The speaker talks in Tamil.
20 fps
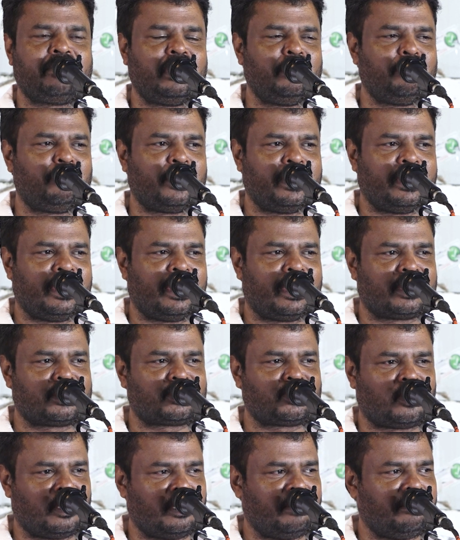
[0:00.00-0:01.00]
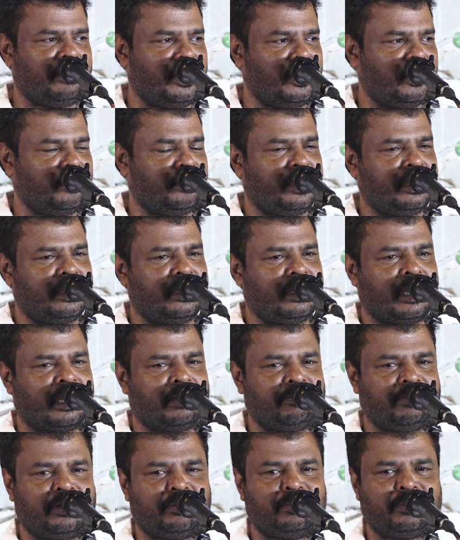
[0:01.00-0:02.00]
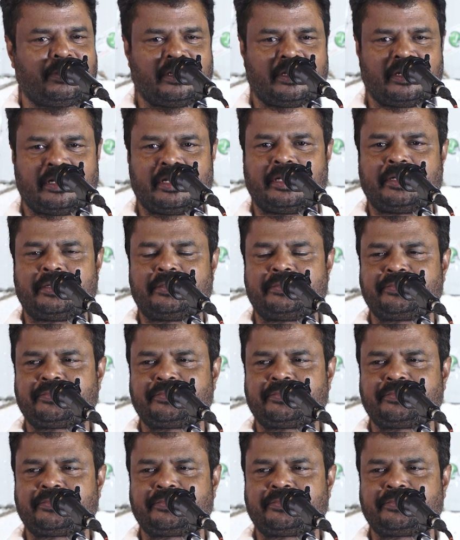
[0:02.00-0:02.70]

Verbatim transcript: வெளிப்படையாக சொல்ல வேண்டும் என்று நான் விரும்புகின்றேன்